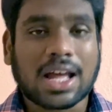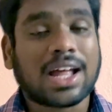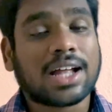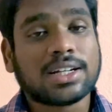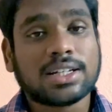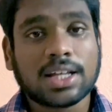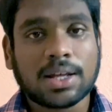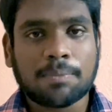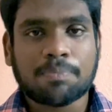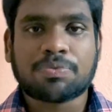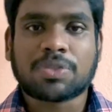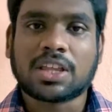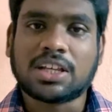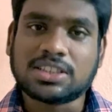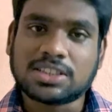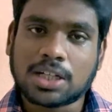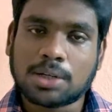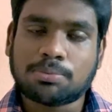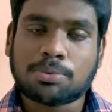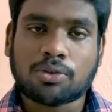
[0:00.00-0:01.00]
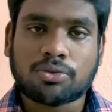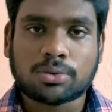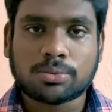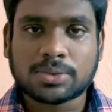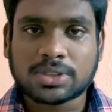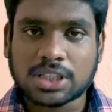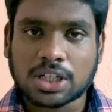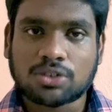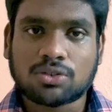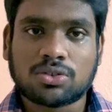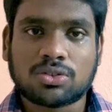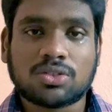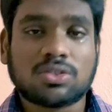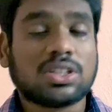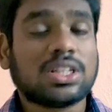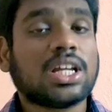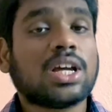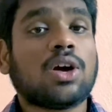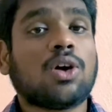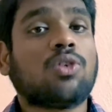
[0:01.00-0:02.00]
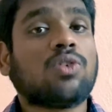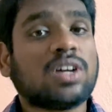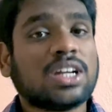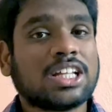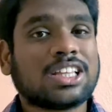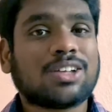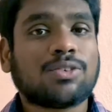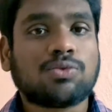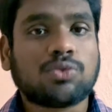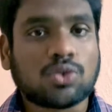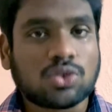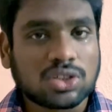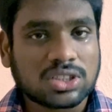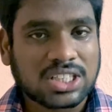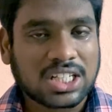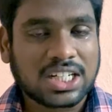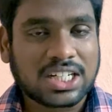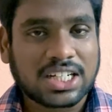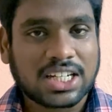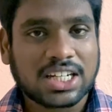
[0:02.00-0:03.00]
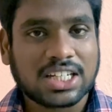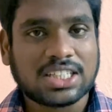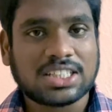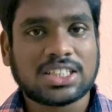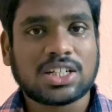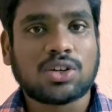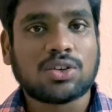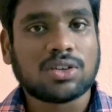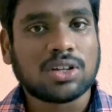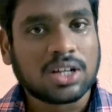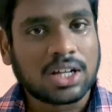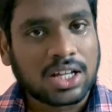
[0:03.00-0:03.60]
అంటే ఇంజన్ పర్ఫార్మెన్స్ ఎక్కువ ఉంటుంది ఎవరైతే ఫోర్ సిలిండర్ ఇంజన్